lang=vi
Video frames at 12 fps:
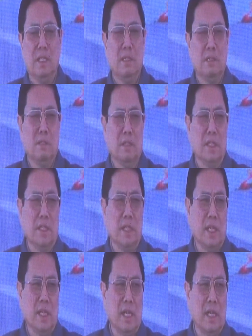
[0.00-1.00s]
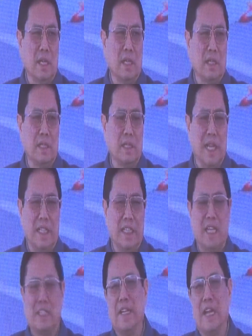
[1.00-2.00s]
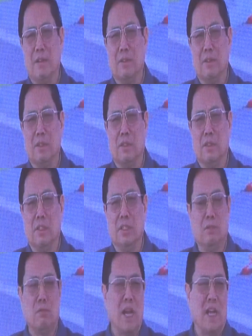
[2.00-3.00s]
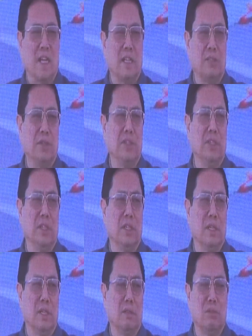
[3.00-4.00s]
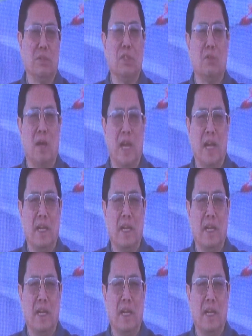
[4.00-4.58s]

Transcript: rồi cái khai thác thế nào cho nó có hiệu quả các cái tuyến đường cao tốc đi qua.